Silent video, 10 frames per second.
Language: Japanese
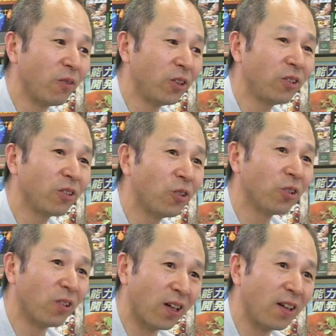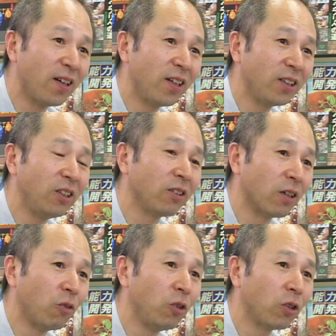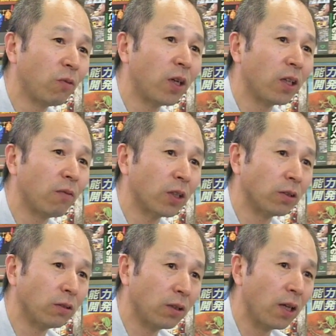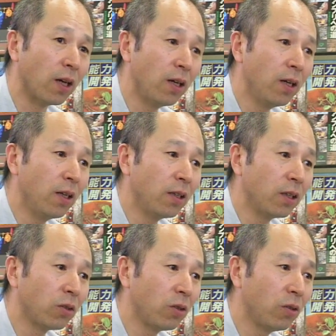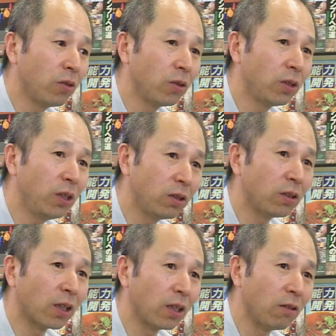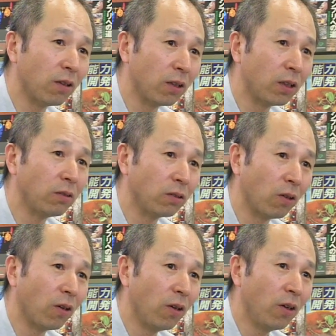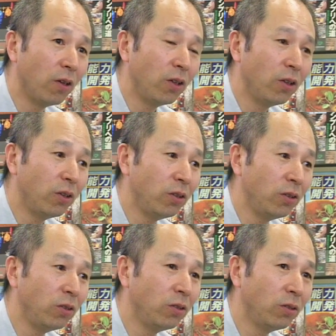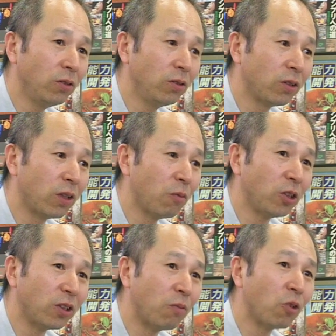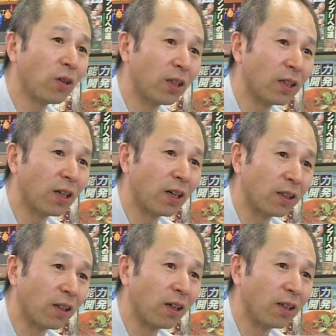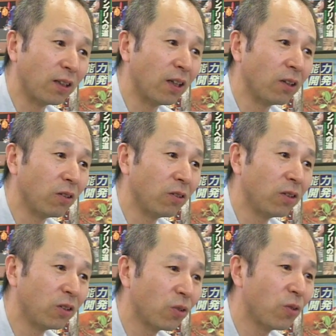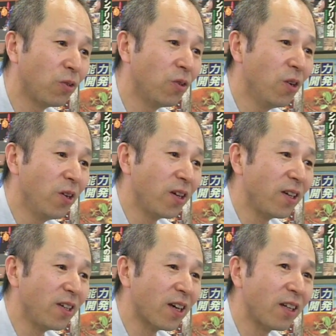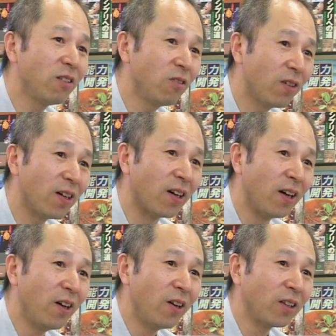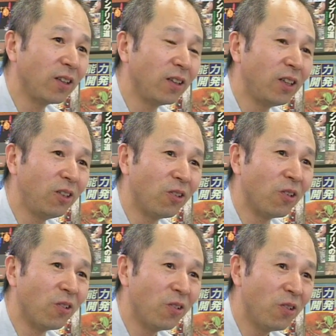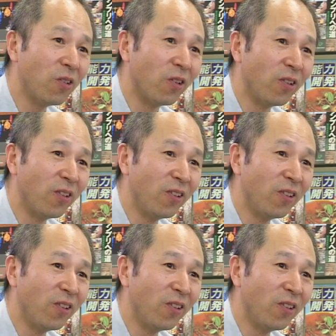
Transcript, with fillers: 非常に高度な技術が盛り込まれてますんででそれを技術だけではできると言っても実際ものができなかったらできないとでそこをやれるのが技能を